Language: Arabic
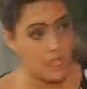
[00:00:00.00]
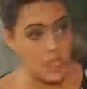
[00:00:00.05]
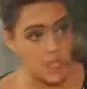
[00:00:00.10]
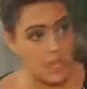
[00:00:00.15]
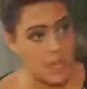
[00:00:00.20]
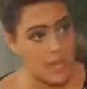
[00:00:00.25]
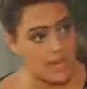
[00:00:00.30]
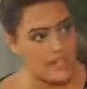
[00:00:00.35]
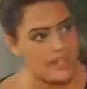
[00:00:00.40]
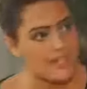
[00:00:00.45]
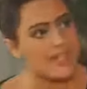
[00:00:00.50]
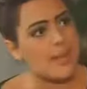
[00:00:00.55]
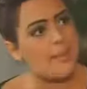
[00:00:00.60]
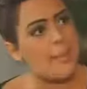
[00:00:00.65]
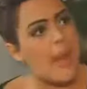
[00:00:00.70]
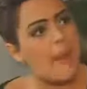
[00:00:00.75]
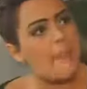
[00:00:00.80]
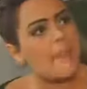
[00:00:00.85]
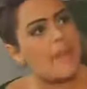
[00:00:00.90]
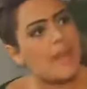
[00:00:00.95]
اينشتاين
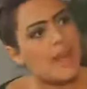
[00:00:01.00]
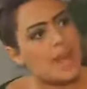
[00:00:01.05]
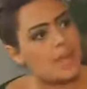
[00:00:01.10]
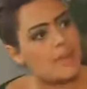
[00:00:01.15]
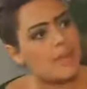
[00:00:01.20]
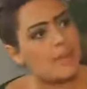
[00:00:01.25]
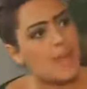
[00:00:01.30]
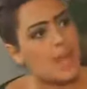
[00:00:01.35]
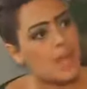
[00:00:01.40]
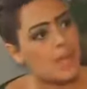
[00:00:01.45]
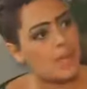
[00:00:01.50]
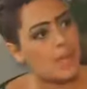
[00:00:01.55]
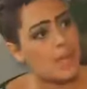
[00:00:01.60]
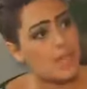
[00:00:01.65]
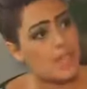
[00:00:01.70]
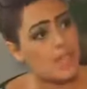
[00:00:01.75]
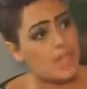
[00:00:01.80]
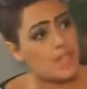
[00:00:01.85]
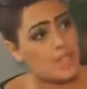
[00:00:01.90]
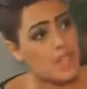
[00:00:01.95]
سبع مرات الباك ما
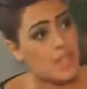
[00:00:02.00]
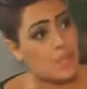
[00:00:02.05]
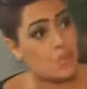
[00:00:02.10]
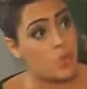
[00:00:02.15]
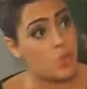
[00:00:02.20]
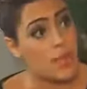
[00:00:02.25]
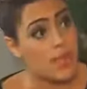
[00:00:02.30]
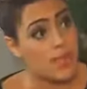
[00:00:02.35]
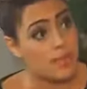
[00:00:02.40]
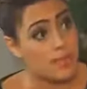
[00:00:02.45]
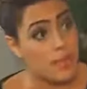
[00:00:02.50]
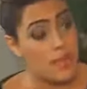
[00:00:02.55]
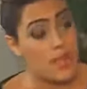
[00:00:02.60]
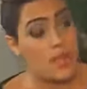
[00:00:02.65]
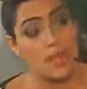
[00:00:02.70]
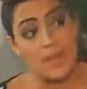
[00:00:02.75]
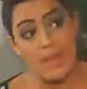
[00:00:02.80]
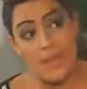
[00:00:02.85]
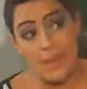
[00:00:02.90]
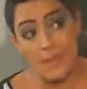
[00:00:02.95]
خذاهش يا ابو قلب
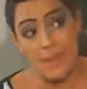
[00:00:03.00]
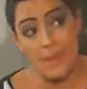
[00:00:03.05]
لا